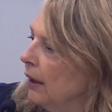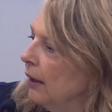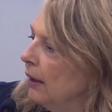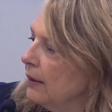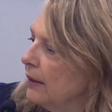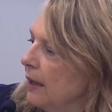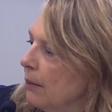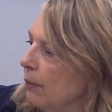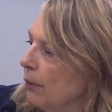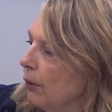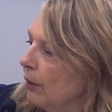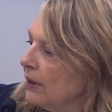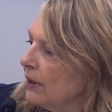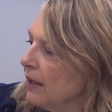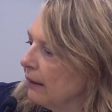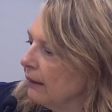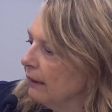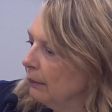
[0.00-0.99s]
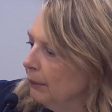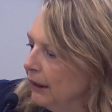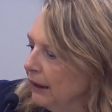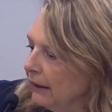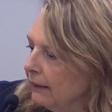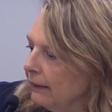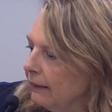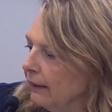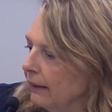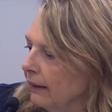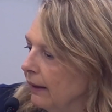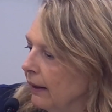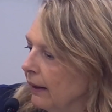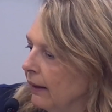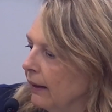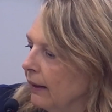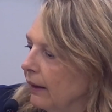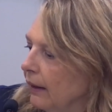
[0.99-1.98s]
siamo esattamente
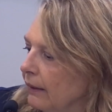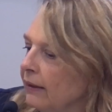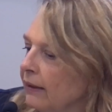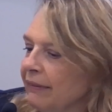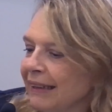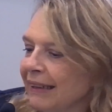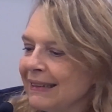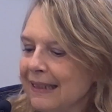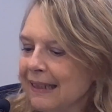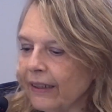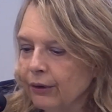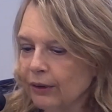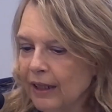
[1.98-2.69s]
all'anniversario